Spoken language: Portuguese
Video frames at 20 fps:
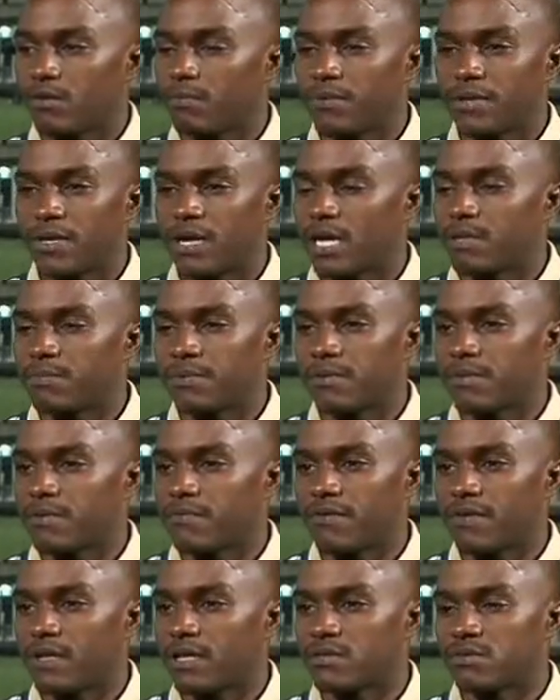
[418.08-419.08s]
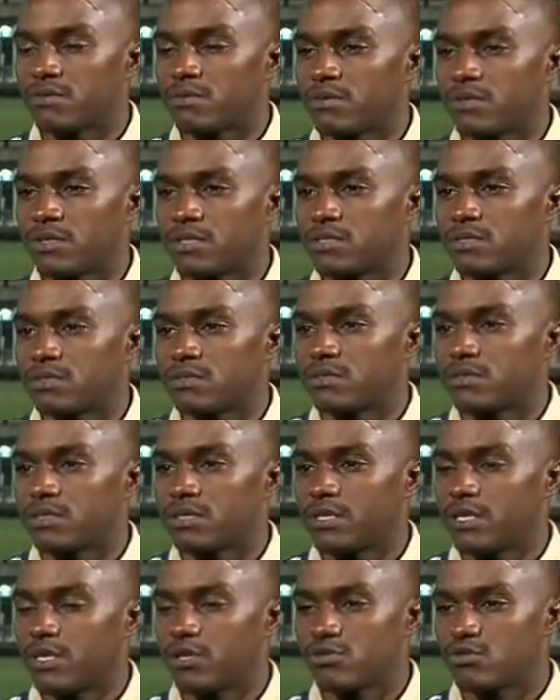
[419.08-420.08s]
complicado para mim falar sobre isso.
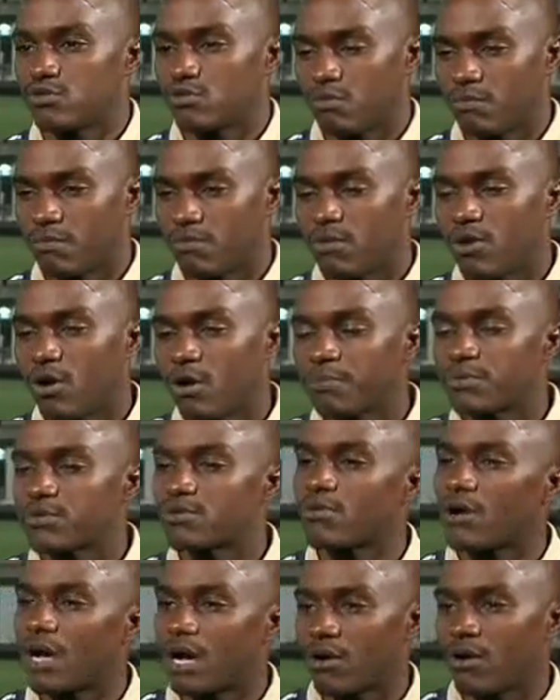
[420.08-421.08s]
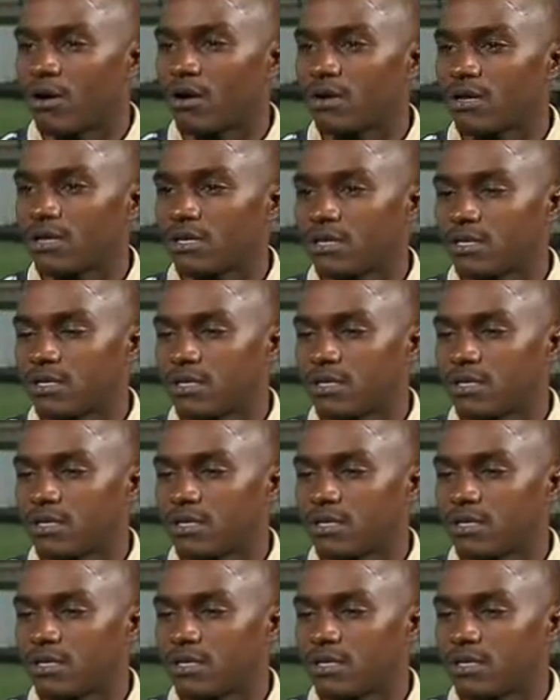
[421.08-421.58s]
Eu sou melhor pessoa agora